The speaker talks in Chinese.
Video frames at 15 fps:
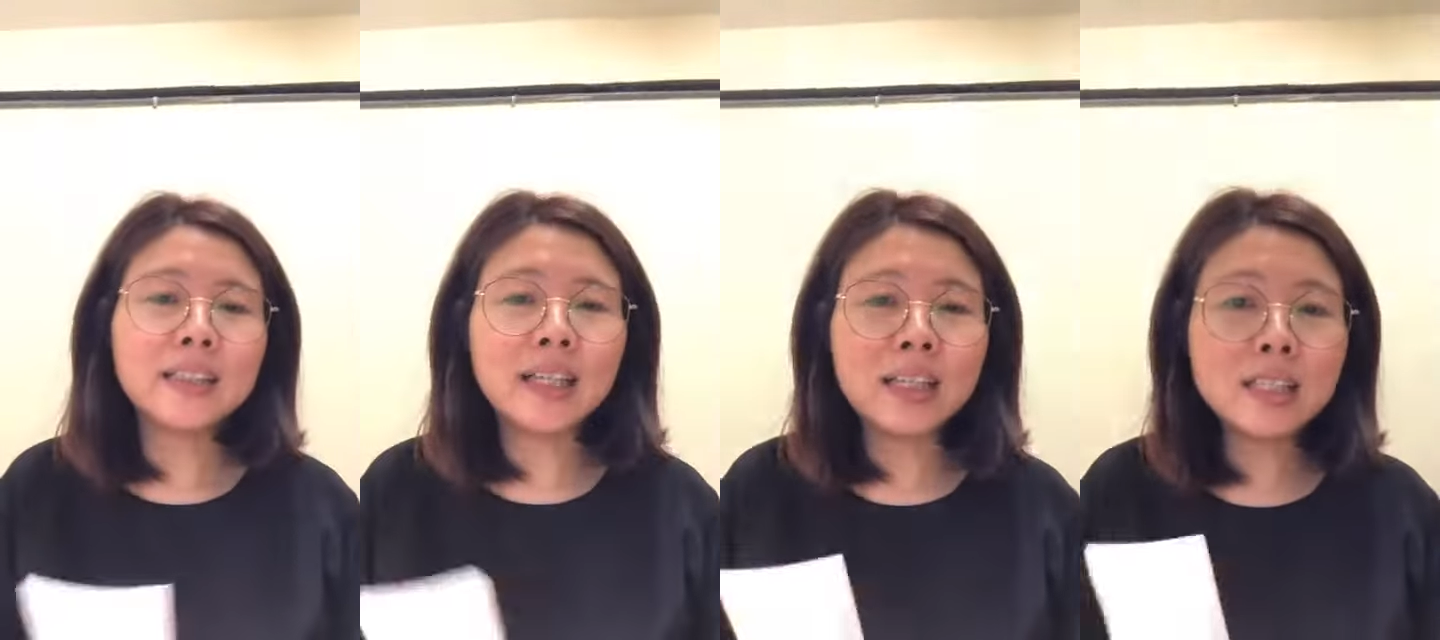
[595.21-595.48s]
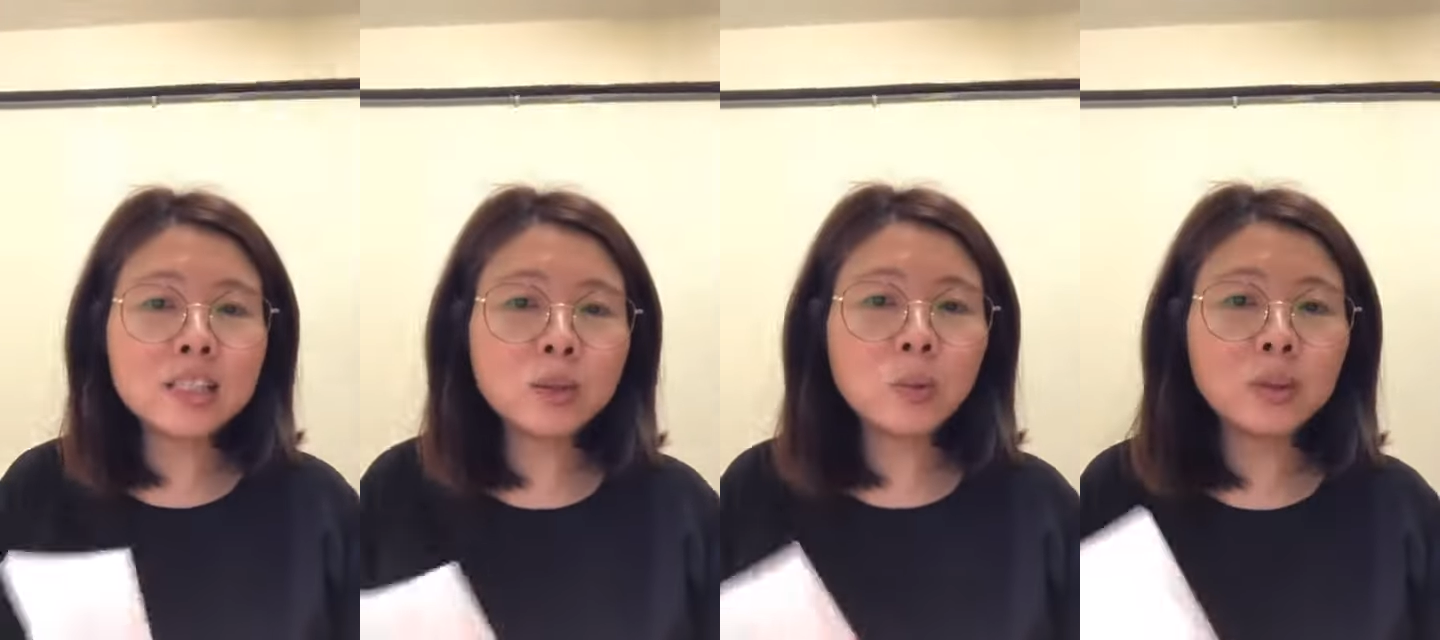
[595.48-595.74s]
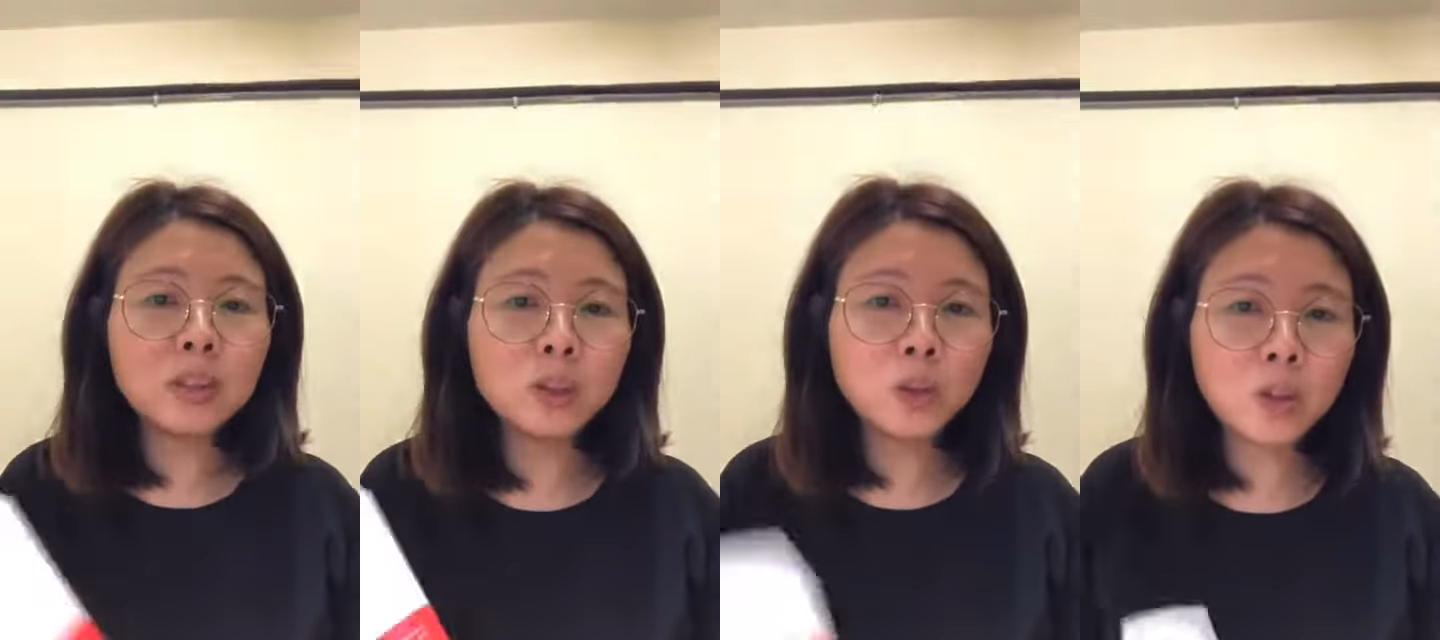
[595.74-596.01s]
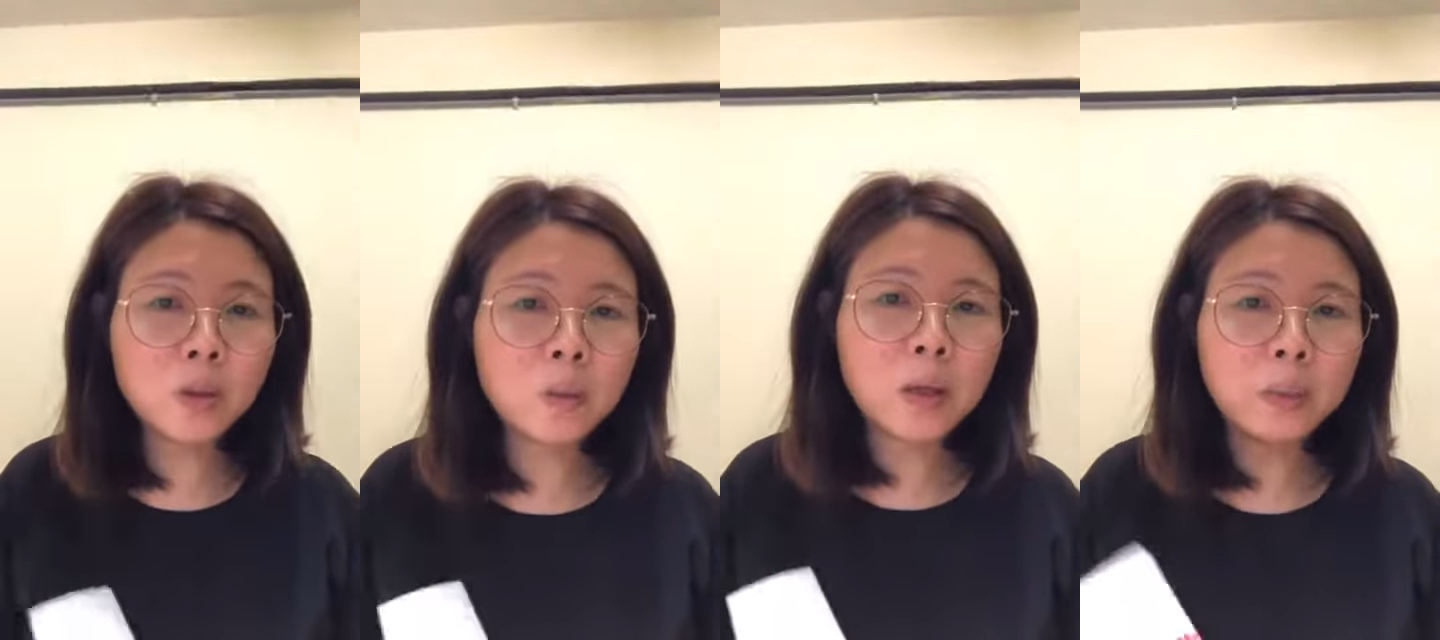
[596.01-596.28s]
当然是我的
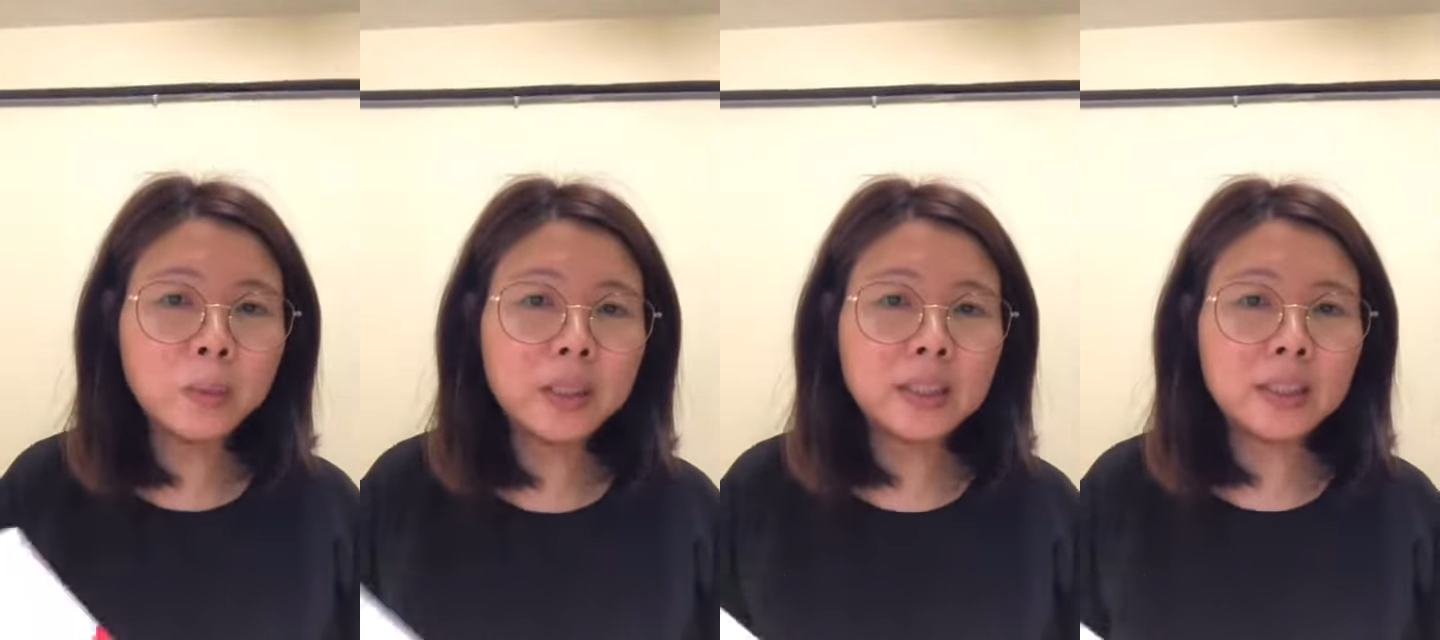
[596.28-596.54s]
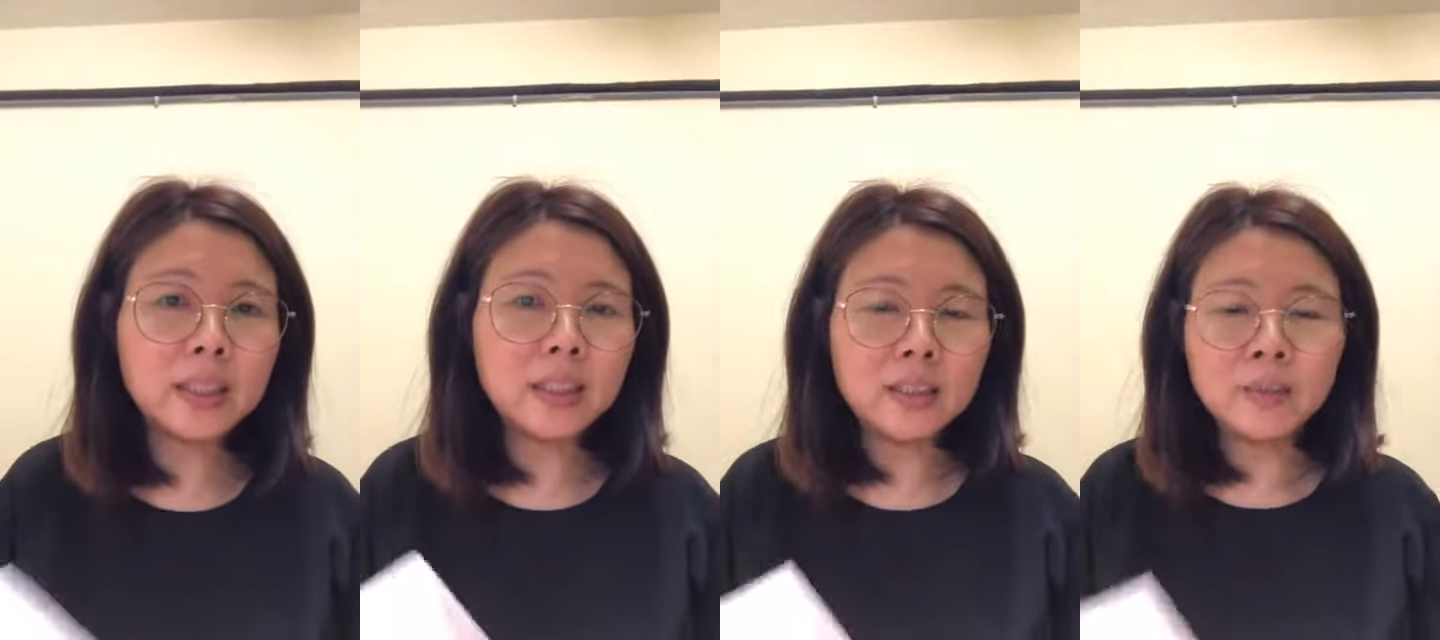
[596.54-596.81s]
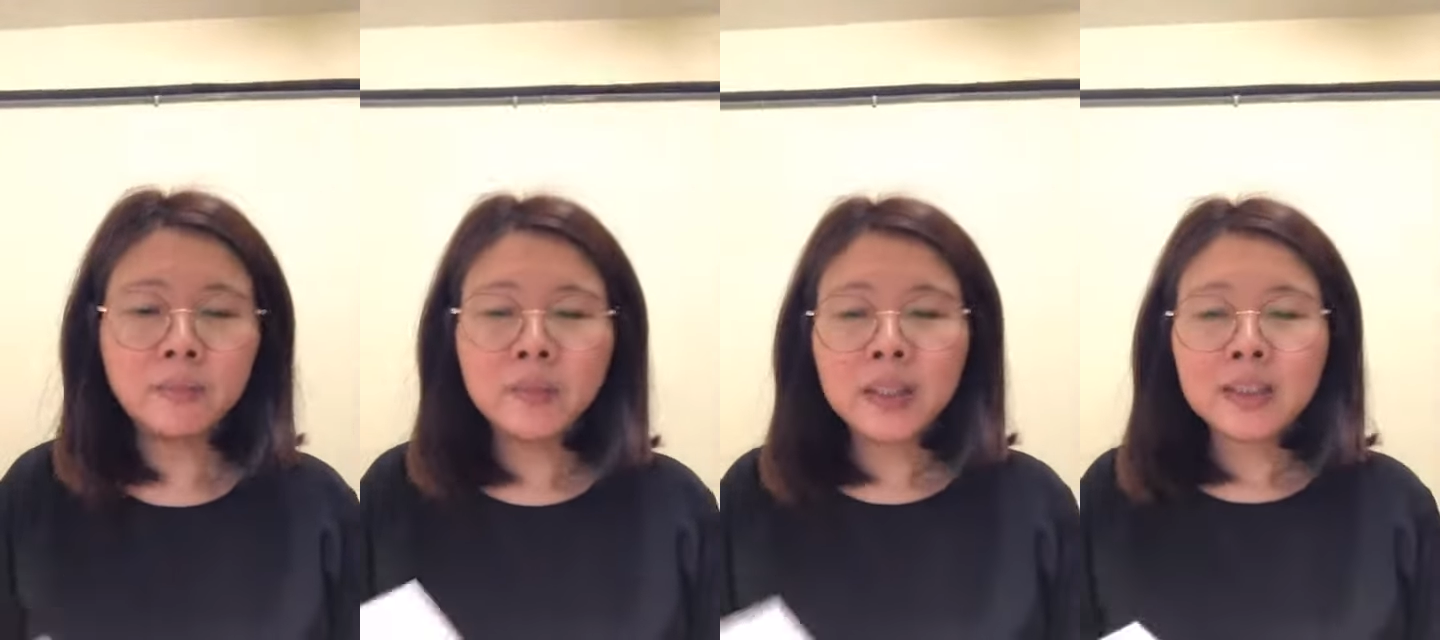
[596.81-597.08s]
血管问题。